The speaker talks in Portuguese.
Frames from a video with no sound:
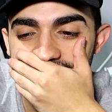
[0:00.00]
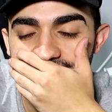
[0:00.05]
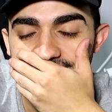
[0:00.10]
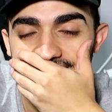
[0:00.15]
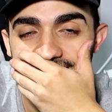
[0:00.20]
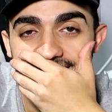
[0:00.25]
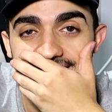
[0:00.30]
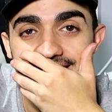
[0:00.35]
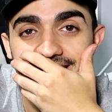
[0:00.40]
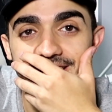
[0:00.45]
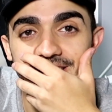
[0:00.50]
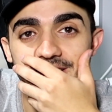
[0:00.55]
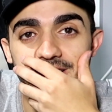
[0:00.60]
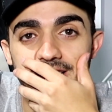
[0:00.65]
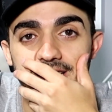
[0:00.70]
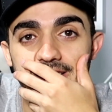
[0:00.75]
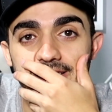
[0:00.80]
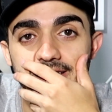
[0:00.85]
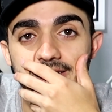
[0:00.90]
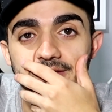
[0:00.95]
Gente, a
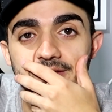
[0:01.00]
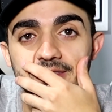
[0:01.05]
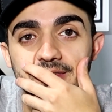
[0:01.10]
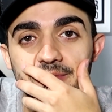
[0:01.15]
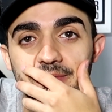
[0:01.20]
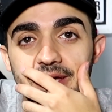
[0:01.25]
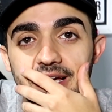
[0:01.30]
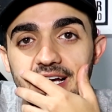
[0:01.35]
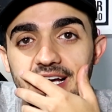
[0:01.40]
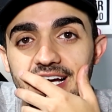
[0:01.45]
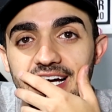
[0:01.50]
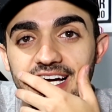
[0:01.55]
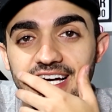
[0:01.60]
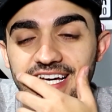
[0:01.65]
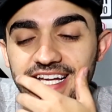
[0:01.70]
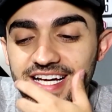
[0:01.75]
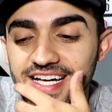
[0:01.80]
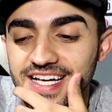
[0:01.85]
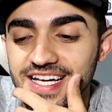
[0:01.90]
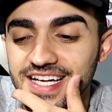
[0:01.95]
Julia desligou na minha
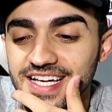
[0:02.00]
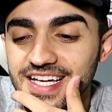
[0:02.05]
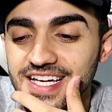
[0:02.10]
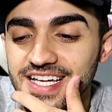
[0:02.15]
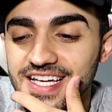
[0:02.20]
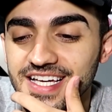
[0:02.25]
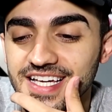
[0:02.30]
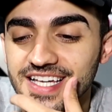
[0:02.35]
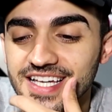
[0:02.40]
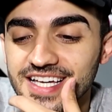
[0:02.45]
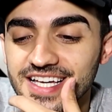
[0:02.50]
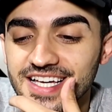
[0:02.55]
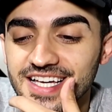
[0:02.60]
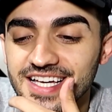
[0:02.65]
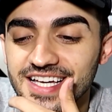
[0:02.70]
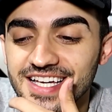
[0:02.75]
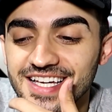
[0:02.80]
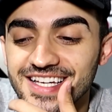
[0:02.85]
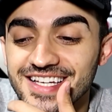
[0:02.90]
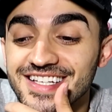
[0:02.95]
cara.
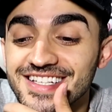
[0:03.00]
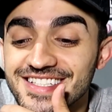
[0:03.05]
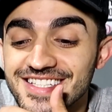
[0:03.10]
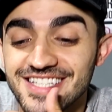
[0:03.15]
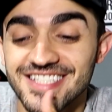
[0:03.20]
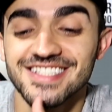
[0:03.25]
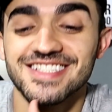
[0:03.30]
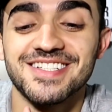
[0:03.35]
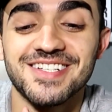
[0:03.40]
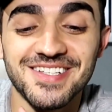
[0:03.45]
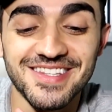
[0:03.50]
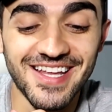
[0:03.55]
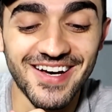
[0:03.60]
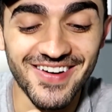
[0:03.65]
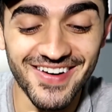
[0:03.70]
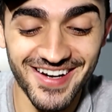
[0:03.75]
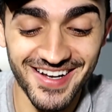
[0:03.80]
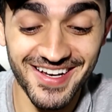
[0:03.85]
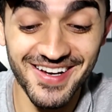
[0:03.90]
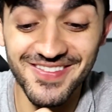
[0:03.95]
Gente, na
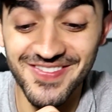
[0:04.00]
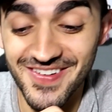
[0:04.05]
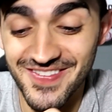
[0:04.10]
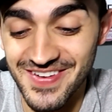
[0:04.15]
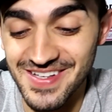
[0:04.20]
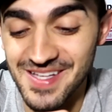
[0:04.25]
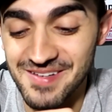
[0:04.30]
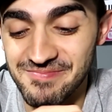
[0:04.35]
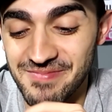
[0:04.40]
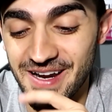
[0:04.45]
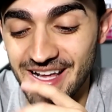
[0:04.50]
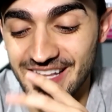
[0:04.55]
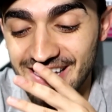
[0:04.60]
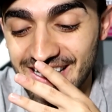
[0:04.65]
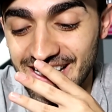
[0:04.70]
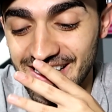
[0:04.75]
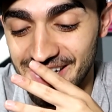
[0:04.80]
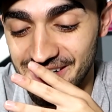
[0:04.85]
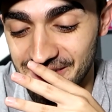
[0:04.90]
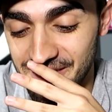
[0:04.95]
hora que eu fui falar pra ela
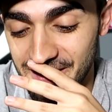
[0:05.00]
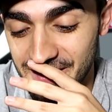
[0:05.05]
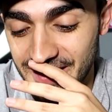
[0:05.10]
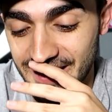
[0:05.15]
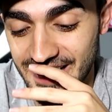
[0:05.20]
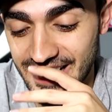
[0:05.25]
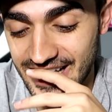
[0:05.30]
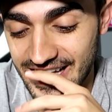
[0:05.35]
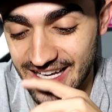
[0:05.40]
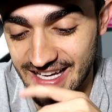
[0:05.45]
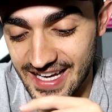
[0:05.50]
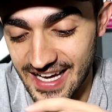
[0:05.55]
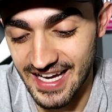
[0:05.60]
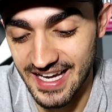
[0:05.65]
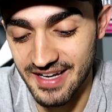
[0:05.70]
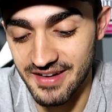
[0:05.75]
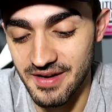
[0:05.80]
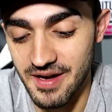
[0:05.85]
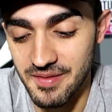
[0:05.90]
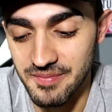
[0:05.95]
que, ela era, é uma, que
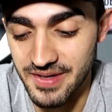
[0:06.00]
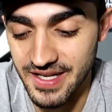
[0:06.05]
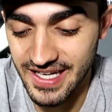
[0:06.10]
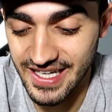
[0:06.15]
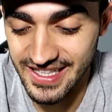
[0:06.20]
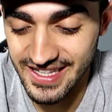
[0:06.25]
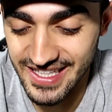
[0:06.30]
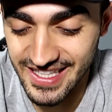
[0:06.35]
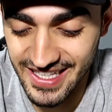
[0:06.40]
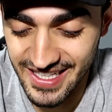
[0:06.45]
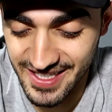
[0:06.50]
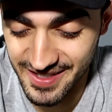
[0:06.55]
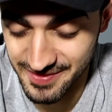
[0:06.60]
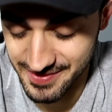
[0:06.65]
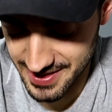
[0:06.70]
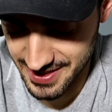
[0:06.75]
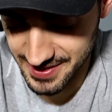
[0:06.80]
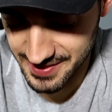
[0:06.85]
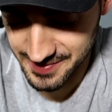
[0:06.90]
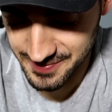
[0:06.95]
era uma brincadeira,
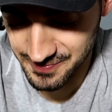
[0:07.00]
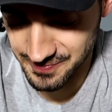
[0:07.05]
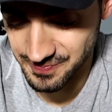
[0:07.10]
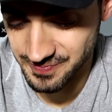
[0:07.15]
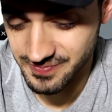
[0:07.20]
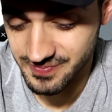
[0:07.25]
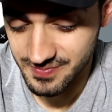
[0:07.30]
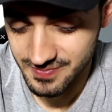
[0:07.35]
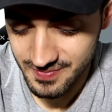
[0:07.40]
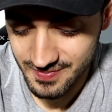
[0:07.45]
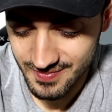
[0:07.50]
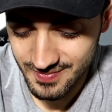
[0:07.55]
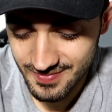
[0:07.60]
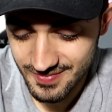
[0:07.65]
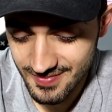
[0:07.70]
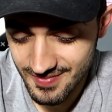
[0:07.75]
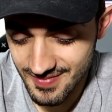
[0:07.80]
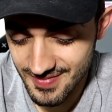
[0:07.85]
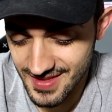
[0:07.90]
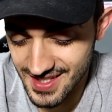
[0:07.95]
calma aí.
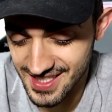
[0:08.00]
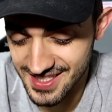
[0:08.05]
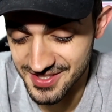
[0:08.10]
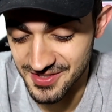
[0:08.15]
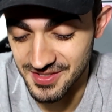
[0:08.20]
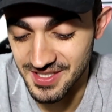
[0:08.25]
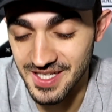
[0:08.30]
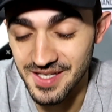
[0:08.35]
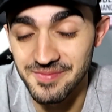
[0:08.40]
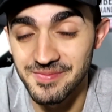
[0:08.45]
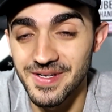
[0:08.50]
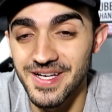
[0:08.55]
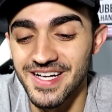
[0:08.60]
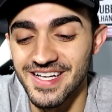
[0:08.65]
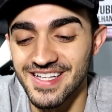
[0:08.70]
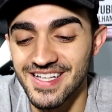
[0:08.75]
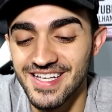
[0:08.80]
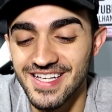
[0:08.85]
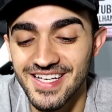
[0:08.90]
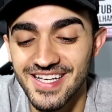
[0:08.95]
Deixa eu ligar pra
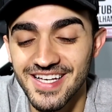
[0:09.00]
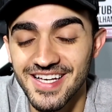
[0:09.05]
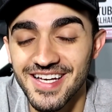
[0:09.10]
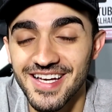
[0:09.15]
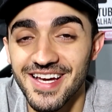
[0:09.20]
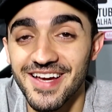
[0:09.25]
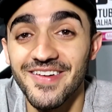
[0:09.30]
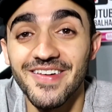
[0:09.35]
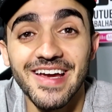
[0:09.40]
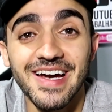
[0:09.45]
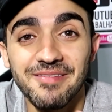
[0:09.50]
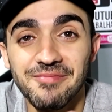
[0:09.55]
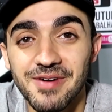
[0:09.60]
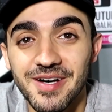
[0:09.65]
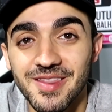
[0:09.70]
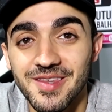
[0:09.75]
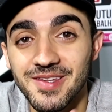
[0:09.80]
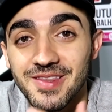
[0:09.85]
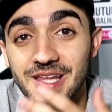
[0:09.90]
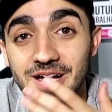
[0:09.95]
ela. Eu ia,
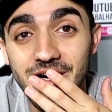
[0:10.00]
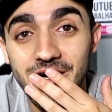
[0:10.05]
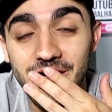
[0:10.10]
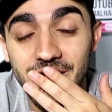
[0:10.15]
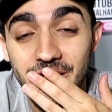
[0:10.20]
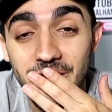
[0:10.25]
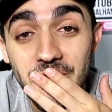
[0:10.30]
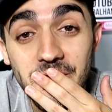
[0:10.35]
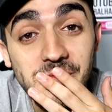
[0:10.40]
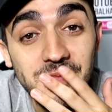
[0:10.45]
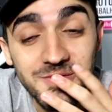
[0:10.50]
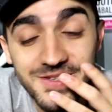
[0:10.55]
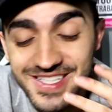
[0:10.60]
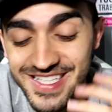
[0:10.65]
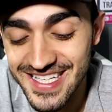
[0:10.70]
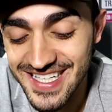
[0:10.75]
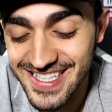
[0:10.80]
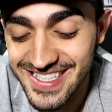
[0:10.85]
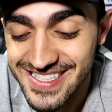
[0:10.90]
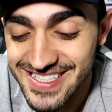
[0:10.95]
mano, não, eu,
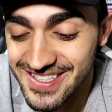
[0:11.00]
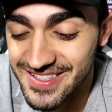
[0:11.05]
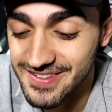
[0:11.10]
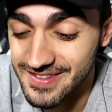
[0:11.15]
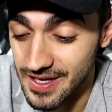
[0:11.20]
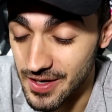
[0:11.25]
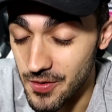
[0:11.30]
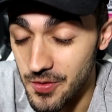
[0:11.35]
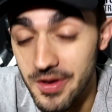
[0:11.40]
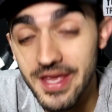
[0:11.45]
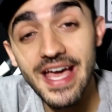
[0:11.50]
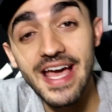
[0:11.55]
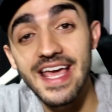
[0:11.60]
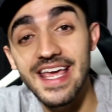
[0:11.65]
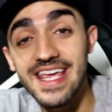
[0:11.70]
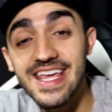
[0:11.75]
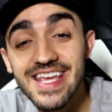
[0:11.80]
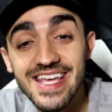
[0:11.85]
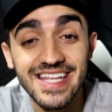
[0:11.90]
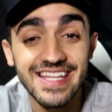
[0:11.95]
gente, eu ia
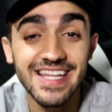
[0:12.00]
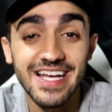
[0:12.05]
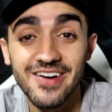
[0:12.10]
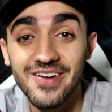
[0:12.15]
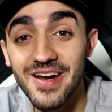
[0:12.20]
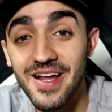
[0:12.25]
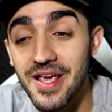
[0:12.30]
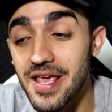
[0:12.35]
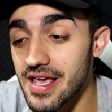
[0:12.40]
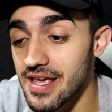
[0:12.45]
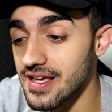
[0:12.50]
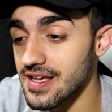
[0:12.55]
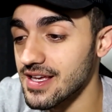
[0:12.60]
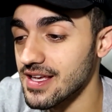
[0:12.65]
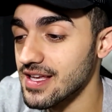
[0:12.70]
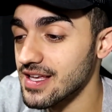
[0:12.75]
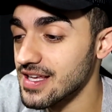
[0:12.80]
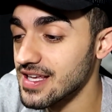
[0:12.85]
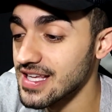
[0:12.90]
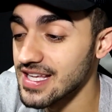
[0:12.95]
rir na hora que
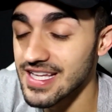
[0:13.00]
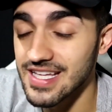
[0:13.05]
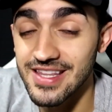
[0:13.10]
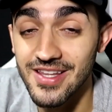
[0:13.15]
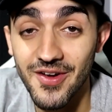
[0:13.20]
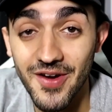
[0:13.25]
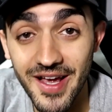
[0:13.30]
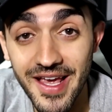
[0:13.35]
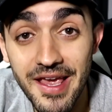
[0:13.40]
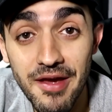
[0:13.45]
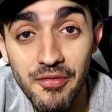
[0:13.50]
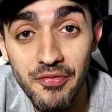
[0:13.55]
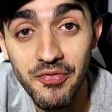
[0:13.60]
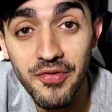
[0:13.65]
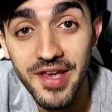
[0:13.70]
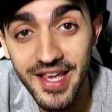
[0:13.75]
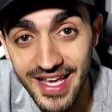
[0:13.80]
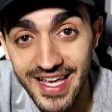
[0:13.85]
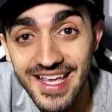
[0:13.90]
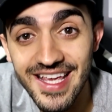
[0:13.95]
na hora que eu
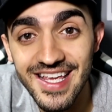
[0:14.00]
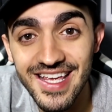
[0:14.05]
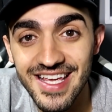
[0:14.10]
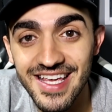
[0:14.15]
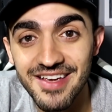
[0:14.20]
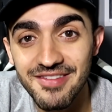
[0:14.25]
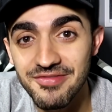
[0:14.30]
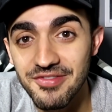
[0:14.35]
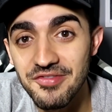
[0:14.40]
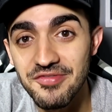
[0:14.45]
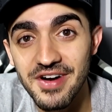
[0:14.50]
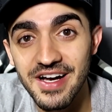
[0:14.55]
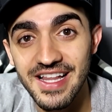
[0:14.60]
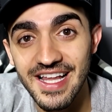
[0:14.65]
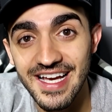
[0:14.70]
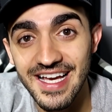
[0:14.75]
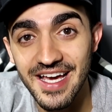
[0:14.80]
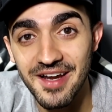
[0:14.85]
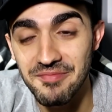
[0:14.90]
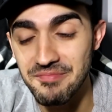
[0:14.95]
fui rir e fui
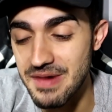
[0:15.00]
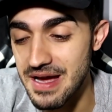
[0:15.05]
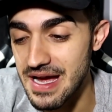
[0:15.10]
falar que era